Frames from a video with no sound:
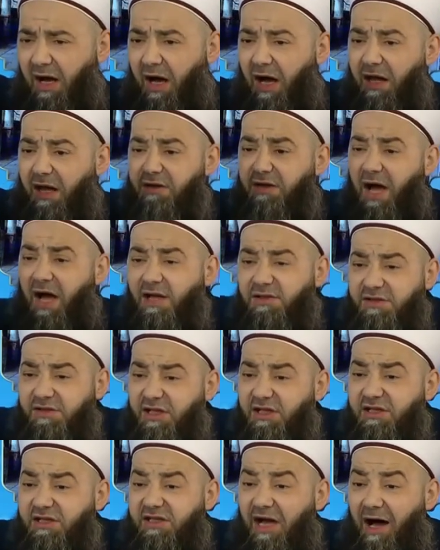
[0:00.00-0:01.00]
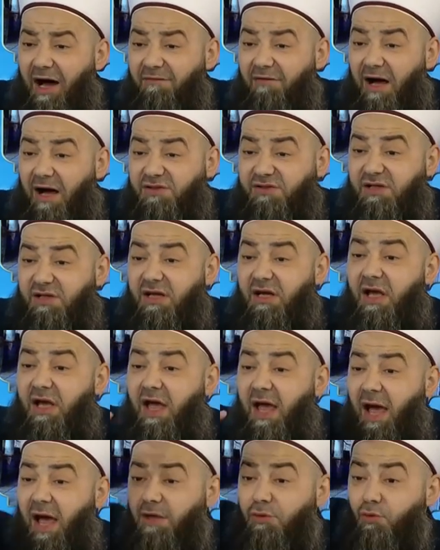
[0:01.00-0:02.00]
Allah'ın dini davası
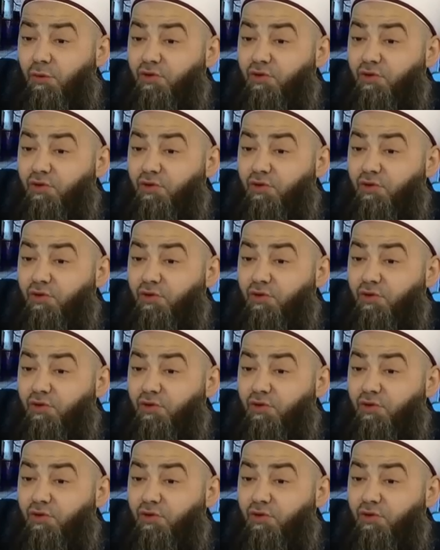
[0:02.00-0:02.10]
en